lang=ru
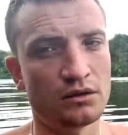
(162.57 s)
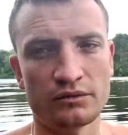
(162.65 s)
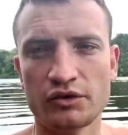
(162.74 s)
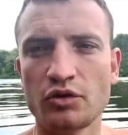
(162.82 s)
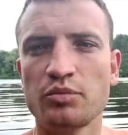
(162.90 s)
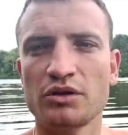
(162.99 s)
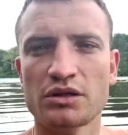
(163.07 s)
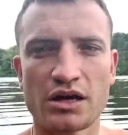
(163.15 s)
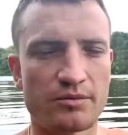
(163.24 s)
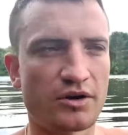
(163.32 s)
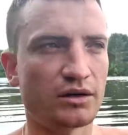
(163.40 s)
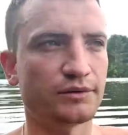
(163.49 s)
Все было
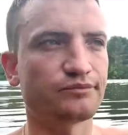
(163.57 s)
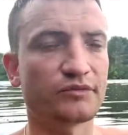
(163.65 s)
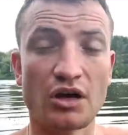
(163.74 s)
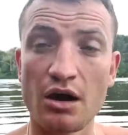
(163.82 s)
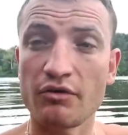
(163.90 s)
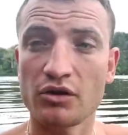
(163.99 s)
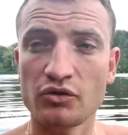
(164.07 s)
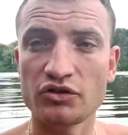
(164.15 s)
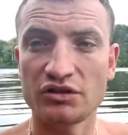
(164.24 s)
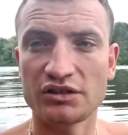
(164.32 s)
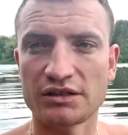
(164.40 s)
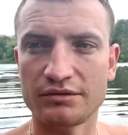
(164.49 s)
нормально. Да, Володя
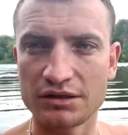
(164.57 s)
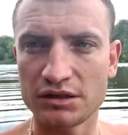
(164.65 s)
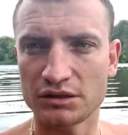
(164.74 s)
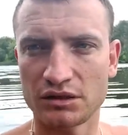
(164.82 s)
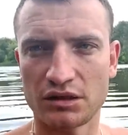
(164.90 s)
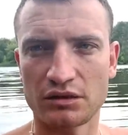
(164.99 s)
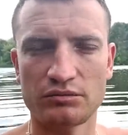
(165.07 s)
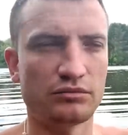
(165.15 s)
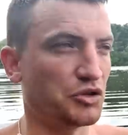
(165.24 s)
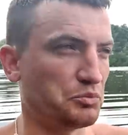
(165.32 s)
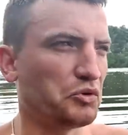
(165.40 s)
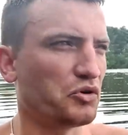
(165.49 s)
действительно
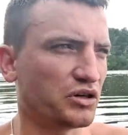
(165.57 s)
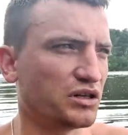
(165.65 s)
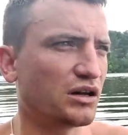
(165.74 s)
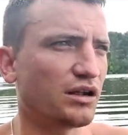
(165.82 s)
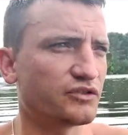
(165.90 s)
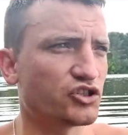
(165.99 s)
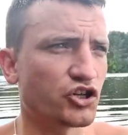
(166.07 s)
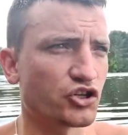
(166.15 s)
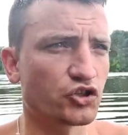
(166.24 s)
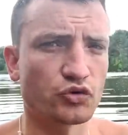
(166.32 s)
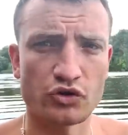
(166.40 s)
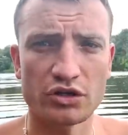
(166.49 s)
неплохо играл в
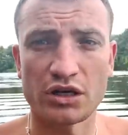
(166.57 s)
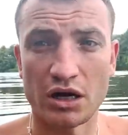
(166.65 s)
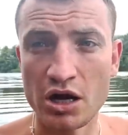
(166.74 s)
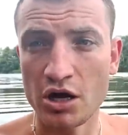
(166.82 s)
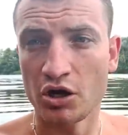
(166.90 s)
течение турнира.